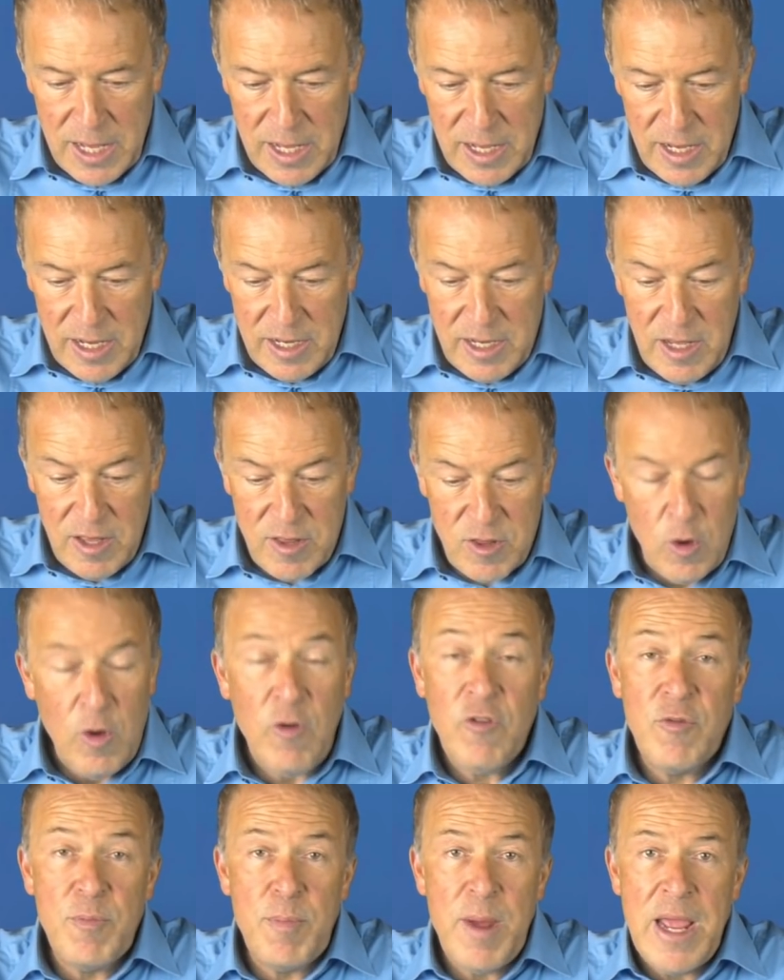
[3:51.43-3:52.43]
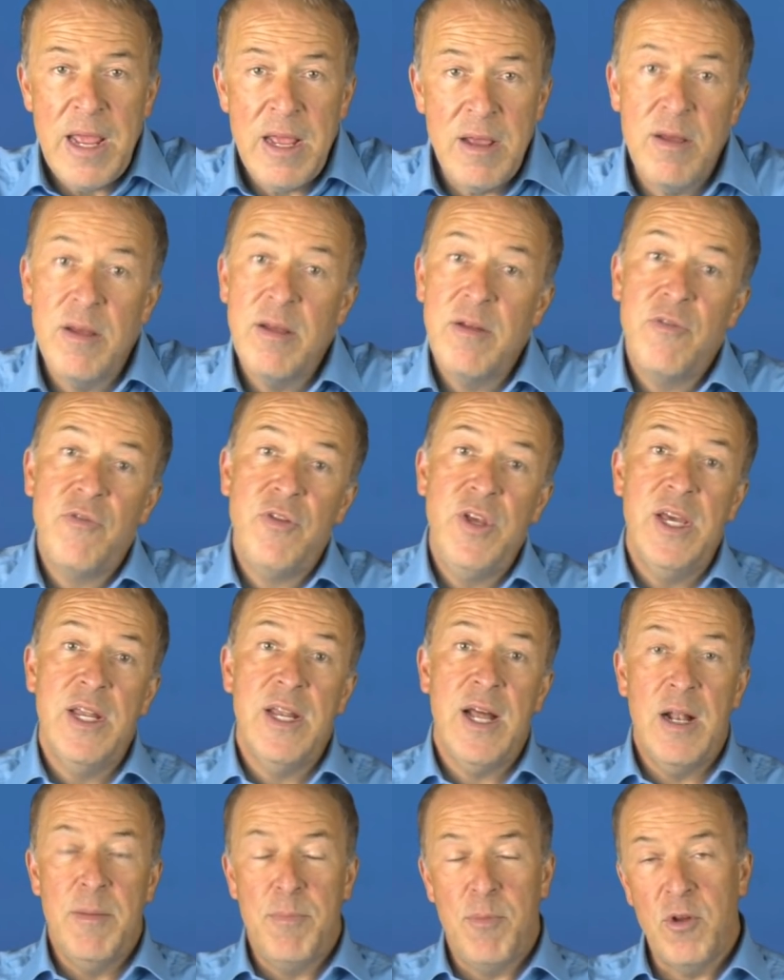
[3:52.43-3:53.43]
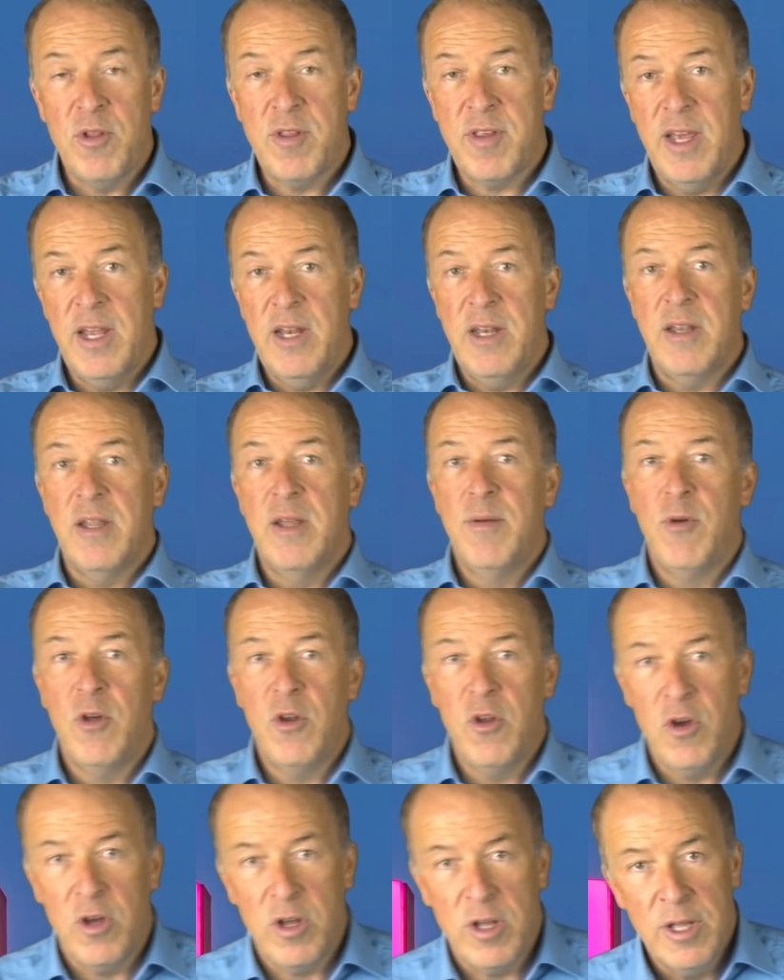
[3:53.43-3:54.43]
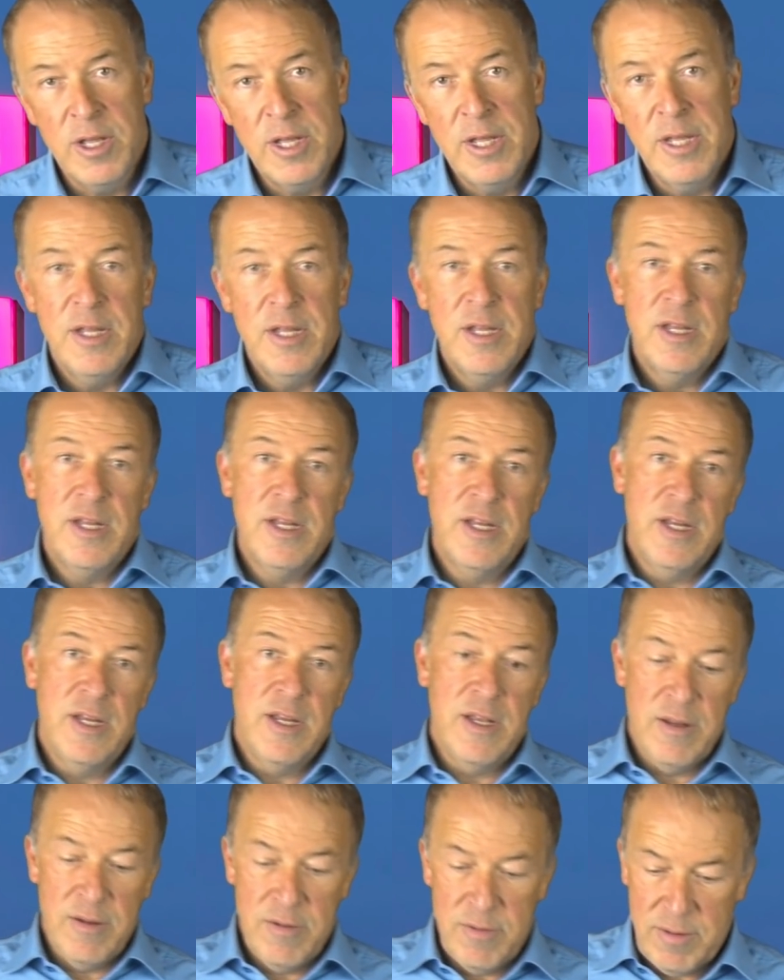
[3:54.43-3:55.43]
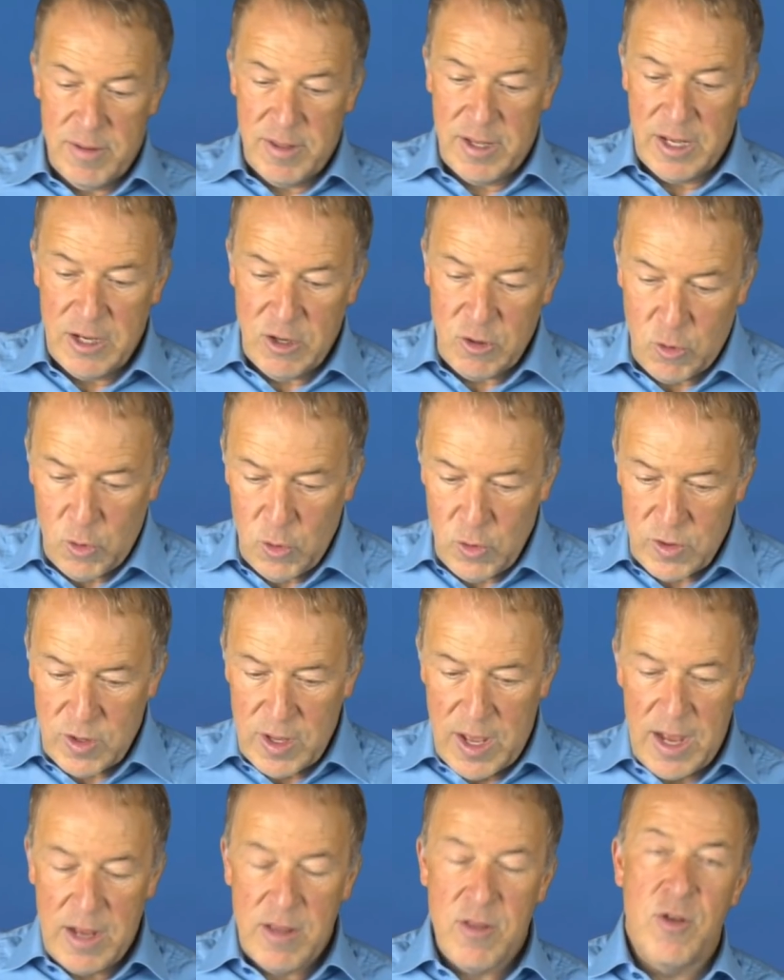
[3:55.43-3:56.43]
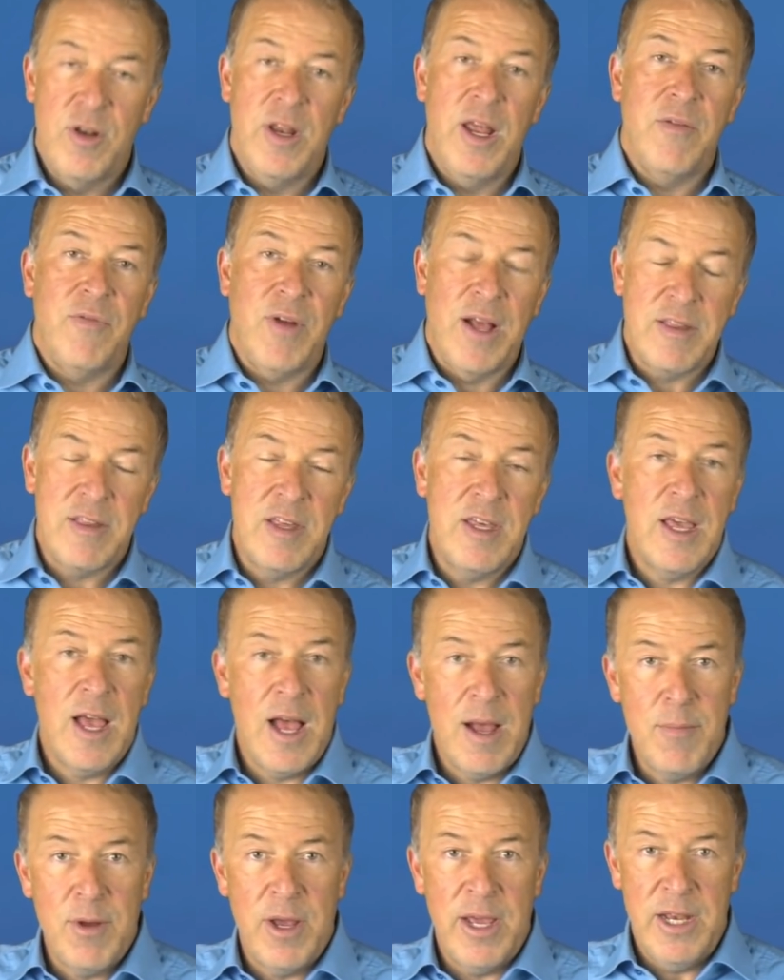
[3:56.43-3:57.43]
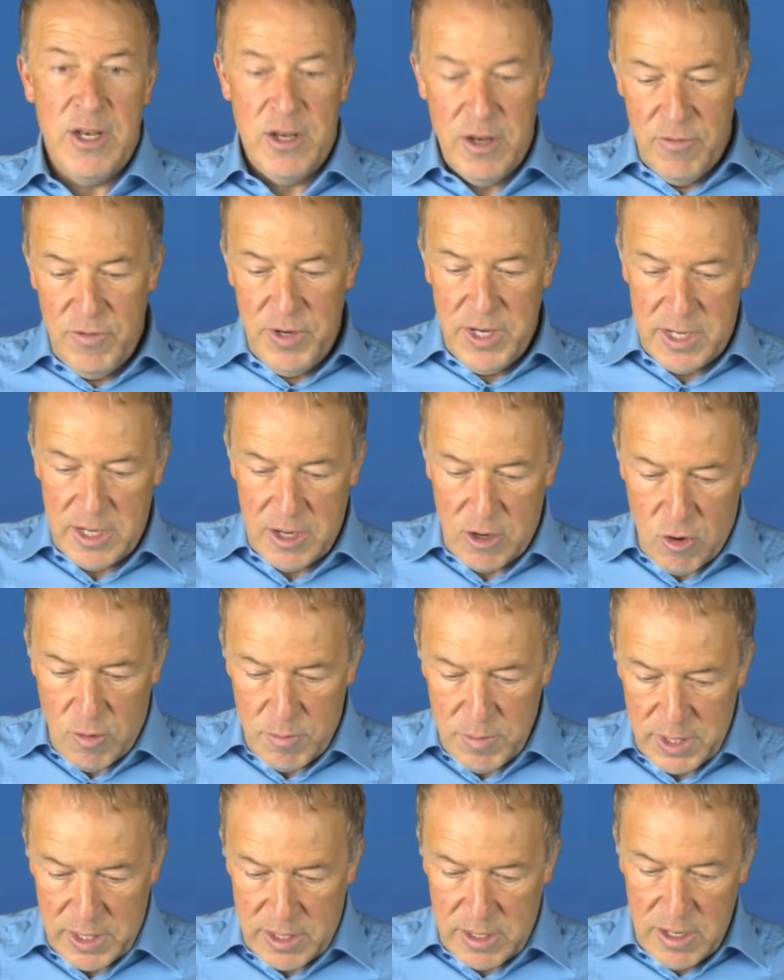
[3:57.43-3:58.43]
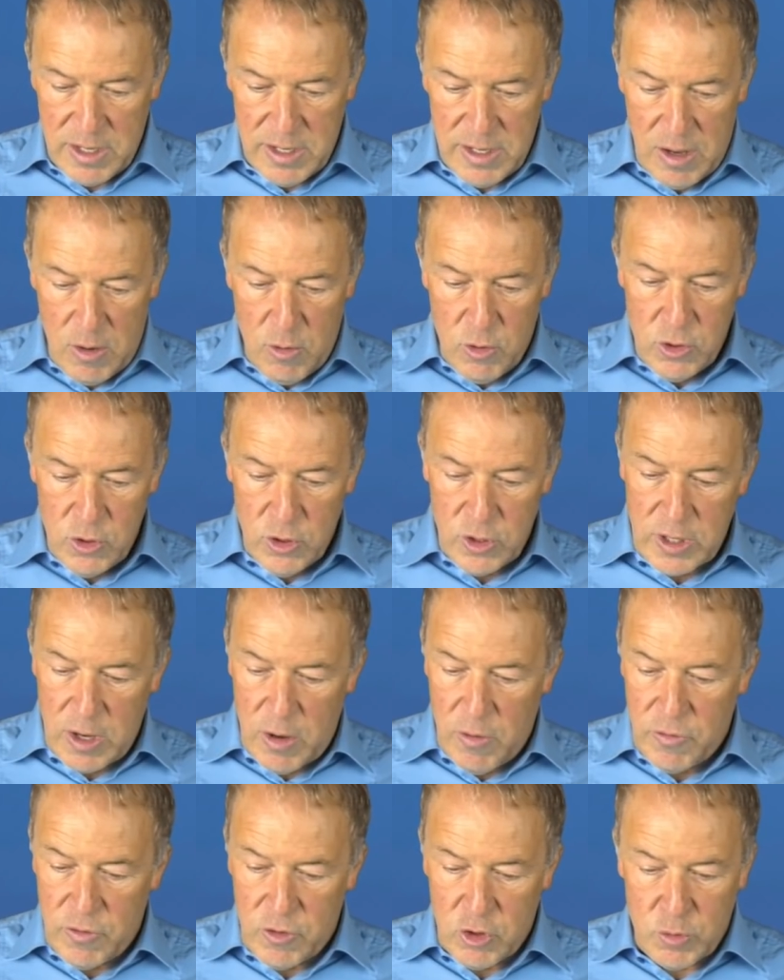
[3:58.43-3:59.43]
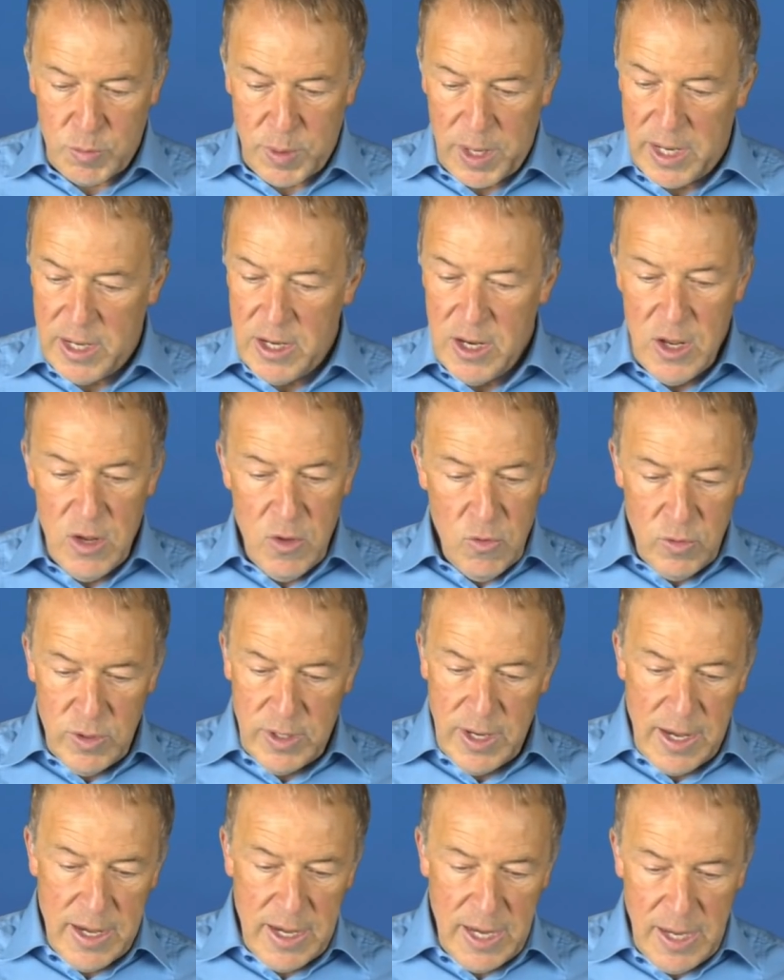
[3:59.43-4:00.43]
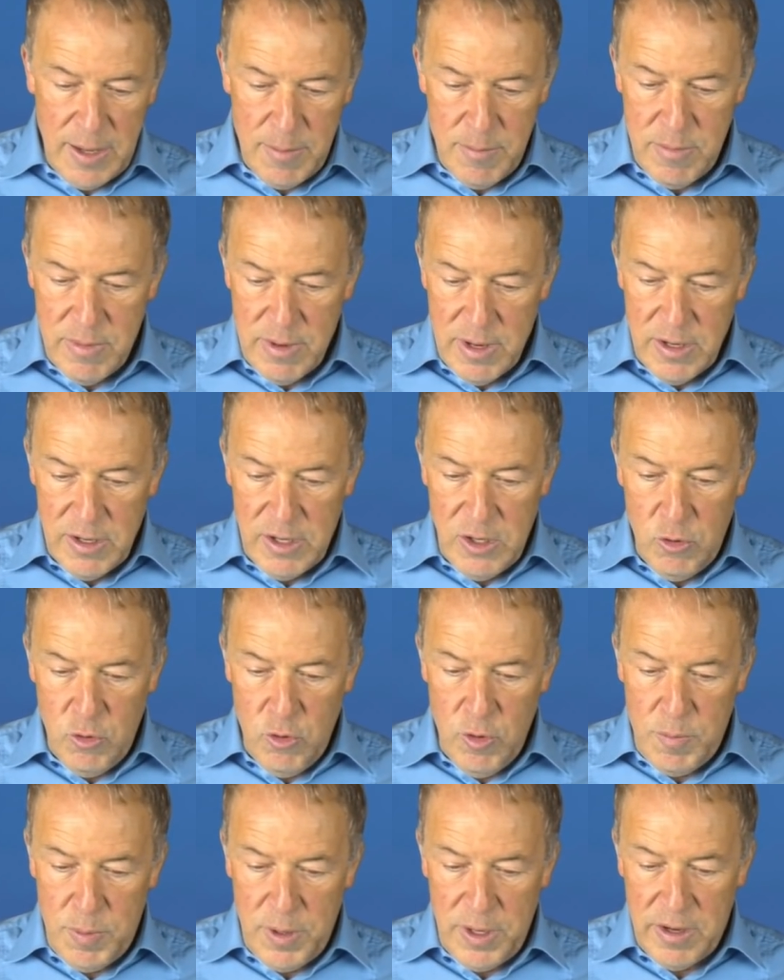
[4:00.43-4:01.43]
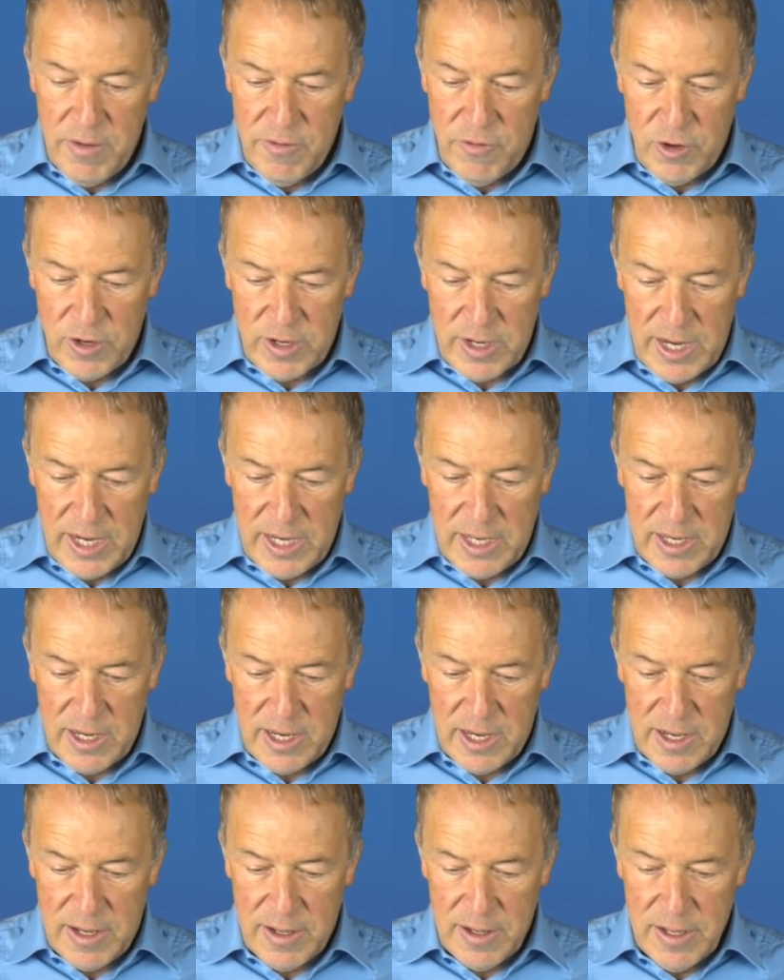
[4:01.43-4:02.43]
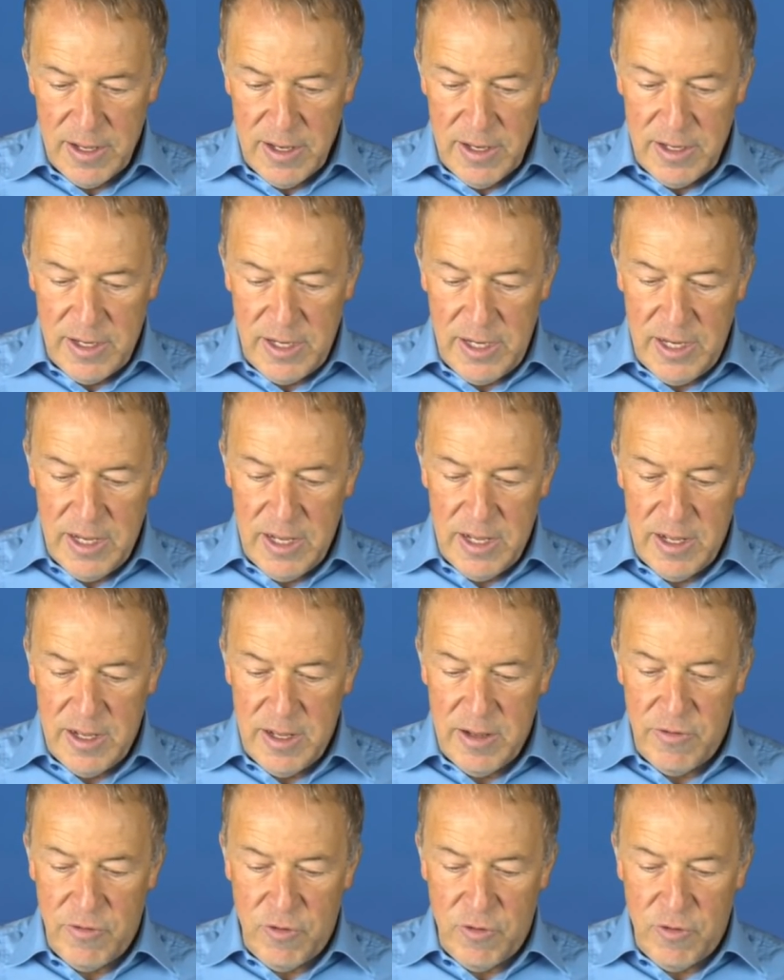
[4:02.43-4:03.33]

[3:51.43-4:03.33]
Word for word: Äh, die Softbank, viereinhalb Prozent immer noch äh, drittgrößter Aktionär, was sich aber ändern wird, da komme ich äh, auch noch drauf zu sprechen. Und dann eben die üblichen Verdächtigen, die äh,